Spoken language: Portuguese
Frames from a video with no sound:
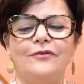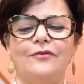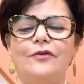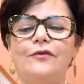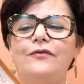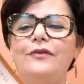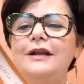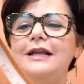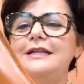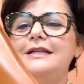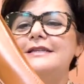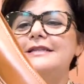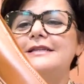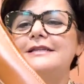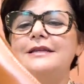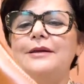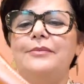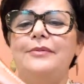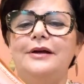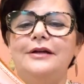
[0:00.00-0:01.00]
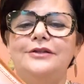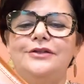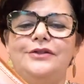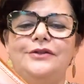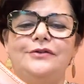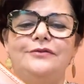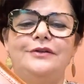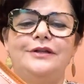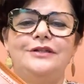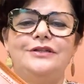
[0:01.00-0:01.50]
Vamos falar desse
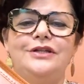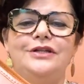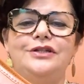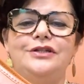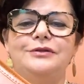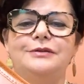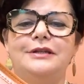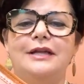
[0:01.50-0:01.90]
sapatinho, né, gente?